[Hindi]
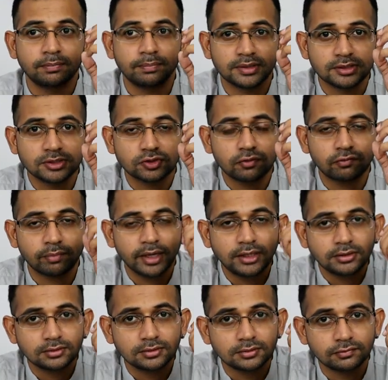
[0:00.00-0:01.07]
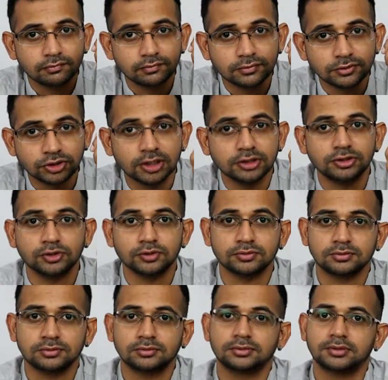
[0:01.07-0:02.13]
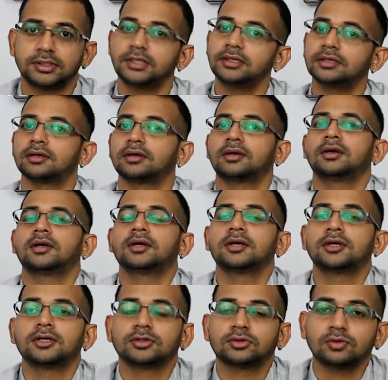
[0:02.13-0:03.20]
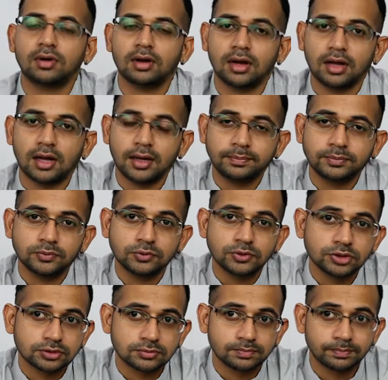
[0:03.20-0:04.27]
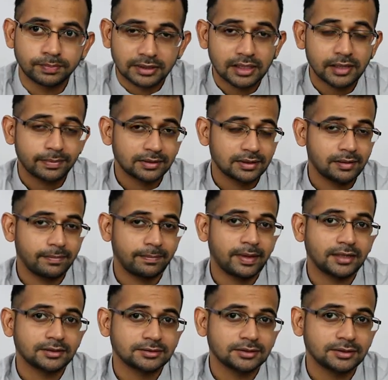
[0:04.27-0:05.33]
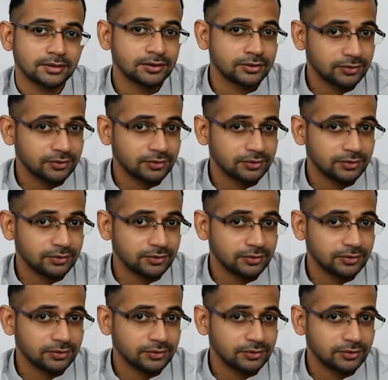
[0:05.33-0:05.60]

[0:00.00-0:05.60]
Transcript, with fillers: प्रेजेंस ऑफ माइंड जज यू ठीक है तो आप उस पतले पतले पैर से